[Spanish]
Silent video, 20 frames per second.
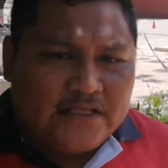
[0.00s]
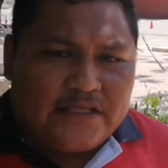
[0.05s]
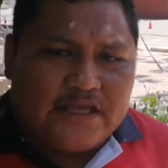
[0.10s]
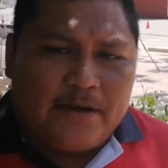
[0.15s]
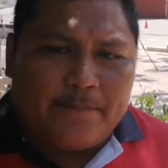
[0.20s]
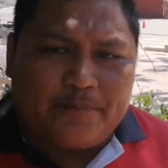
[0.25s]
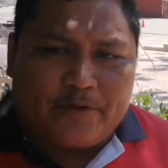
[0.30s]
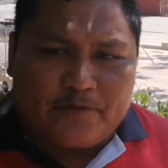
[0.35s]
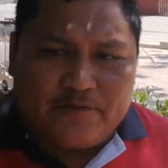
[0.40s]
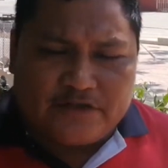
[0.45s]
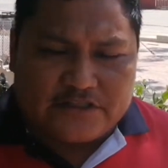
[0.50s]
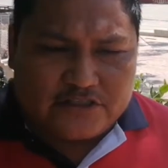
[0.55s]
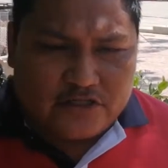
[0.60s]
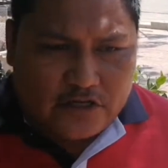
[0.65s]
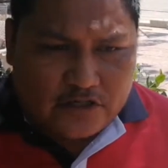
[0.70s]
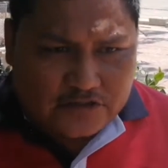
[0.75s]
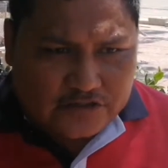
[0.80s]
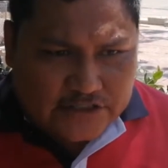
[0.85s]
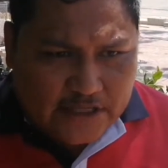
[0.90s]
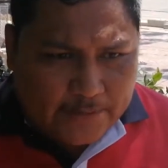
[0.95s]
Y el
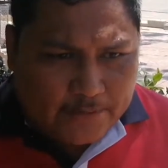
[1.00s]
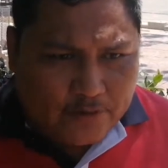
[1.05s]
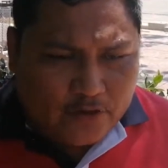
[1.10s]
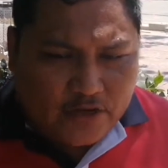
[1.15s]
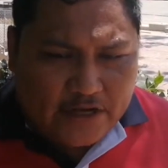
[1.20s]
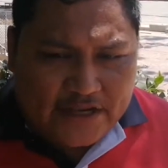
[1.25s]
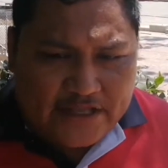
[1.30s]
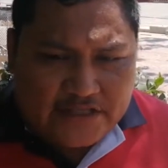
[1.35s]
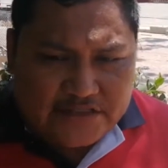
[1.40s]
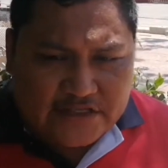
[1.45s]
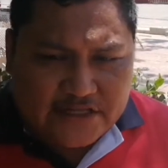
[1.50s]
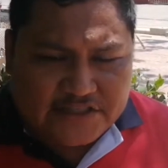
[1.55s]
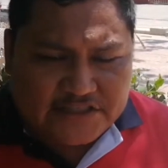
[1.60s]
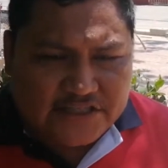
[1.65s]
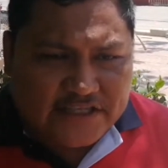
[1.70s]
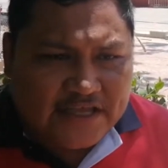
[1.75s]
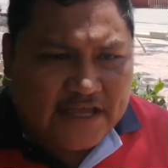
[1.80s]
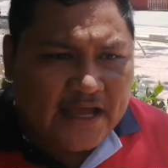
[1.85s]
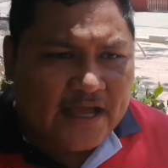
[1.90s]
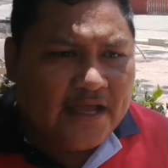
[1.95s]
profesor Eusebio Reyes
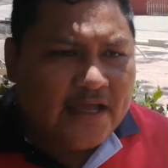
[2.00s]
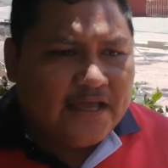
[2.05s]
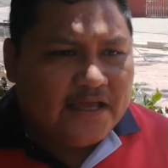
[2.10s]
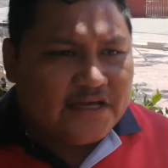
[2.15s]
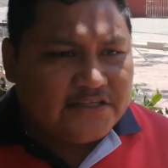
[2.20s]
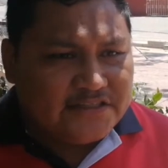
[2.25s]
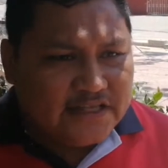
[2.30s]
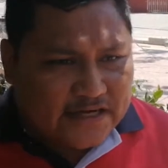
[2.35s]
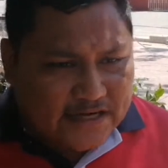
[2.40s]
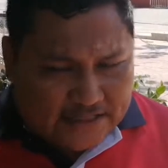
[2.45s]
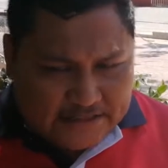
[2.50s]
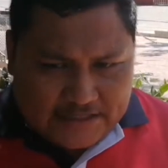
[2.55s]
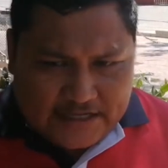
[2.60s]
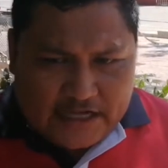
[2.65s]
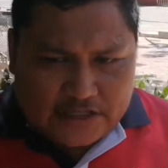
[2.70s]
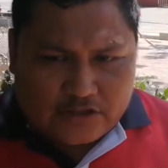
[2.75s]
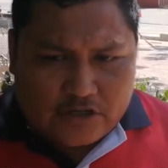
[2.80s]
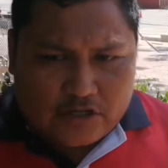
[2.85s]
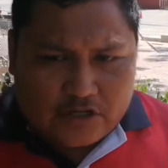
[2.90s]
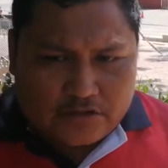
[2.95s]
García es el
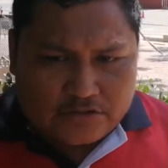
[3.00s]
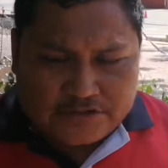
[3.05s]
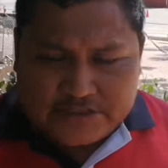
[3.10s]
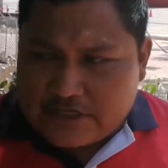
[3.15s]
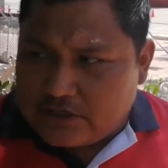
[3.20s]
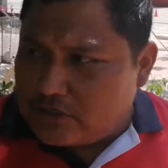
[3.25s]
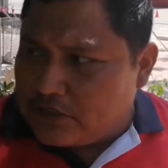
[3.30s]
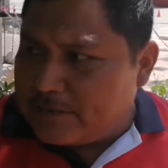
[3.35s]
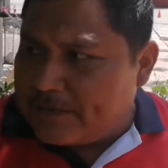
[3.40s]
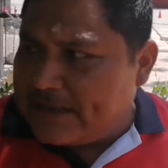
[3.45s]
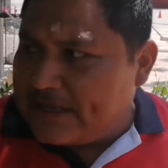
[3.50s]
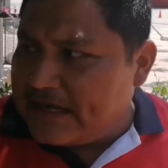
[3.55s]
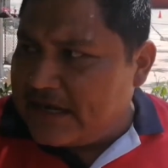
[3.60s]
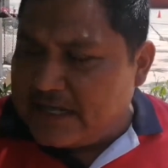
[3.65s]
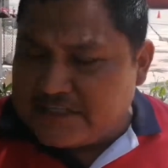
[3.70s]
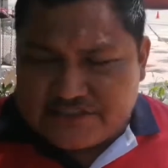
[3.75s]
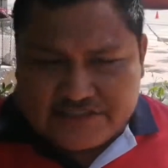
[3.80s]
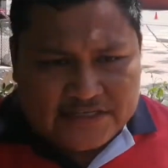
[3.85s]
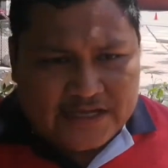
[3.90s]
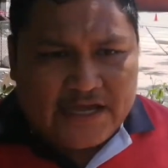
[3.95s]
candidato a consejo de
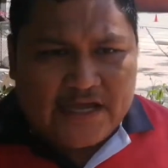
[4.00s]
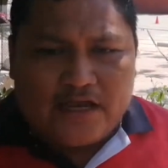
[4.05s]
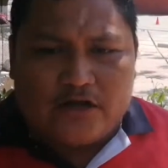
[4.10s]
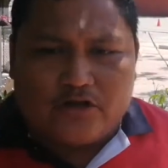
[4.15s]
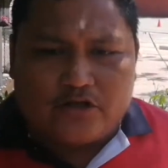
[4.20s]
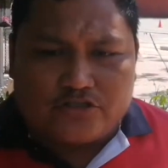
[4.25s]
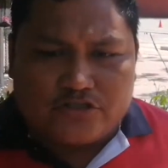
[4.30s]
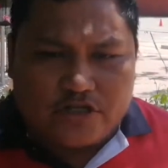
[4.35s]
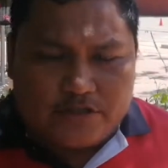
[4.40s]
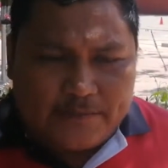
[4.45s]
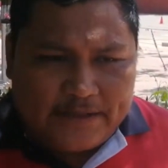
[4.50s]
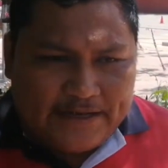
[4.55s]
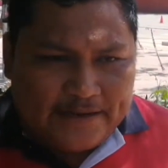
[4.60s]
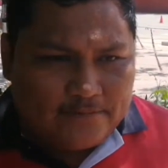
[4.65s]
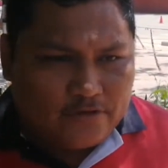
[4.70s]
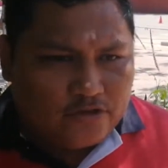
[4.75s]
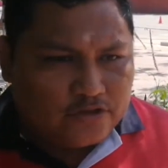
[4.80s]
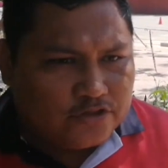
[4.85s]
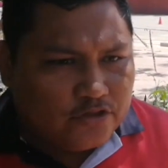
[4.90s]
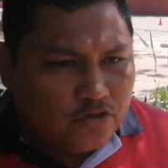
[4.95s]
vigilancia. Los dos
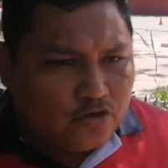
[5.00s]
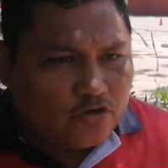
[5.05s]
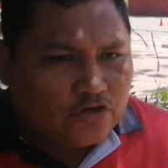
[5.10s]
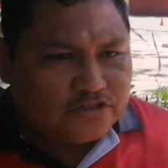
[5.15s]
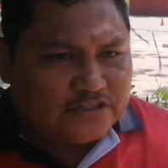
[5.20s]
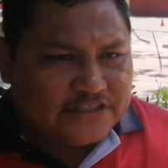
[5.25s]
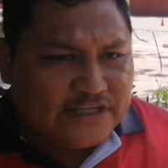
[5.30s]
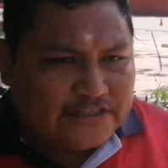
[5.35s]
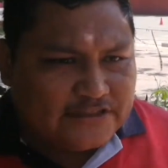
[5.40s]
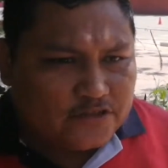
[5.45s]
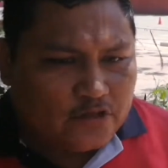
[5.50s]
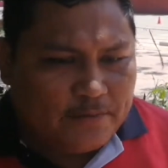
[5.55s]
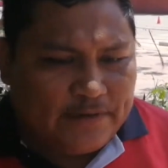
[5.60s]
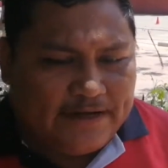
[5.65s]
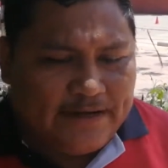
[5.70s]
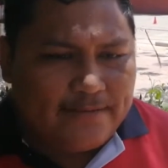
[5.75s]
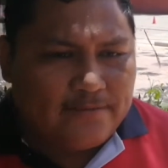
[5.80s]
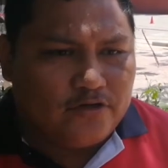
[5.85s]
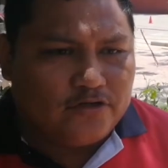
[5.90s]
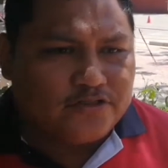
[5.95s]
venimos de un consenso,
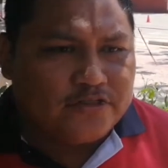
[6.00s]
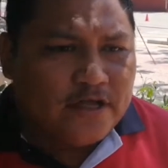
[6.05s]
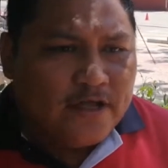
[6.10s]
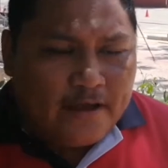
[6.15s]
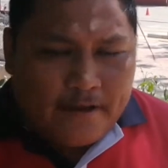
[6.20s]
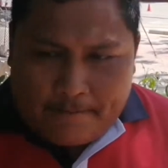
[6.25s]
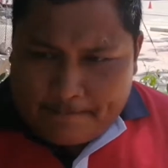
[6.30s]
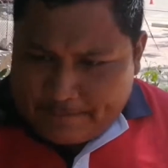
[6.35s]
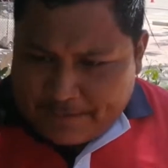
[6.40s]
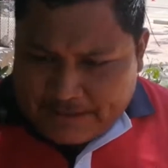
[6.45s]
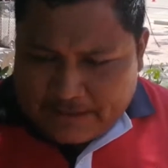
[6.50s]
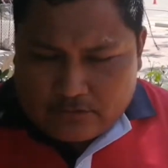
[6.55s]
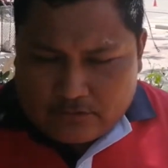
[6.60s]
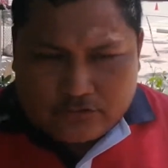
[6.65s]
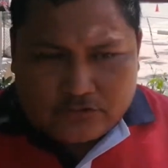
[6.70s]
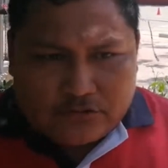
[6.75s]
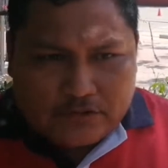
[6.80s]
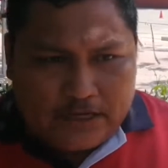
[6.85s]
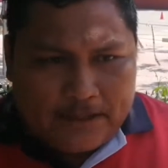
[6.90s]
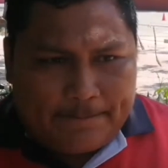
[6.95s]
venimos
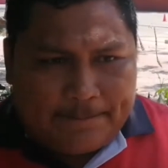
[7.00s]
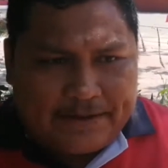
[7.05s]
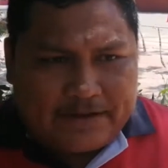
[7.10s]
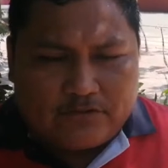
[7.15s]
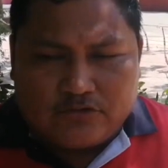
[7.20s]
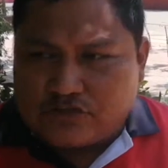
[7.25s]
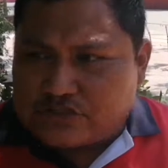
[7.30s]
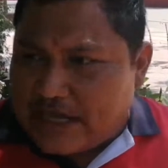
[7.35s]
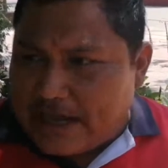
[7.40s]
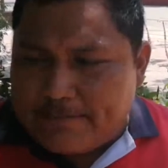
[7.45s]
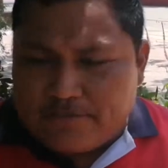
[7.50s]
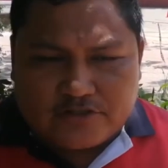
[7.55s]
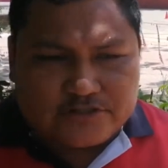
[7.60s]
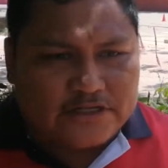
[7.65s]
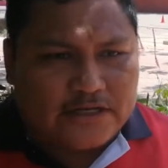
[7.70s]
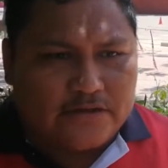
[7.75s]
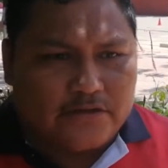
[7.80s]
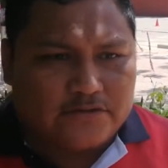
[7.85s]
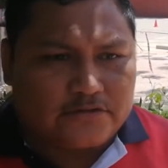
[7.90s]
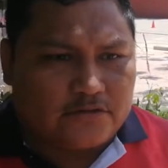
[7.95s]
le
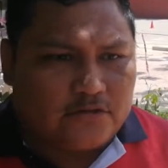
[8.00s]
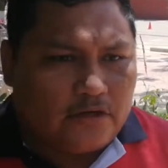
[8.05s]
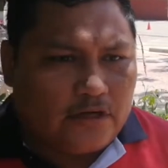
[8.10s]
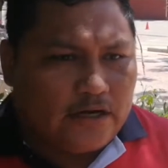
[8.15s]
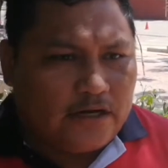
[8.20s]
preguntamos a los,